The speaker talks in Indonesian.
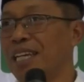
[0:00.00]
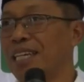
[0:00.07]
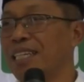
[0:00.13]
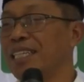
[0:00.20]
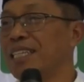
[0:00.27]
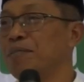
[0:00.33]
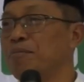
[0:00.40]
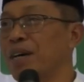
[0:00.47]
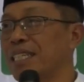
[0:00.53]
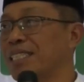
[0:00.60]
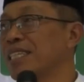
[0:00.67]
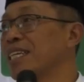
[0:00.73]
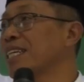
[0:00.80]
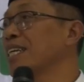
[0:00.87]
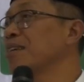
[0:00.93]
dan ini
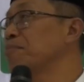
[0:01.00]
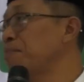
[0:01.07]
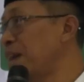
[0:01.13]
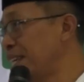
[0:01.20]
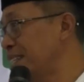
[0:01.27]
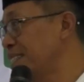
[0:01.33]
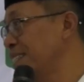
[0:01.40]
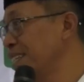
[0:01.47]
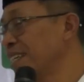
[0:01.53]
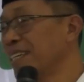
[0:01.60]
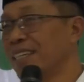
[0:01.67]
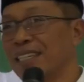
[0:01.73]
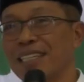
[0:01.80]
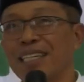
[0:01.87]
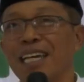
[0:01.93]
masih relevan
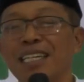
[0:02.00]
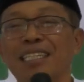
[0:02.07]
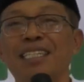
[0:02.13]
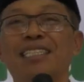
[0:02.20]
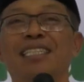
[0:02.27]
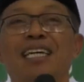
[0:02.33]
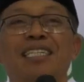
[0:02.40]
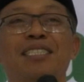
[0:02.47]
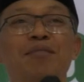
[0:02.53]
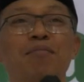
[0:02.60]
dengan kita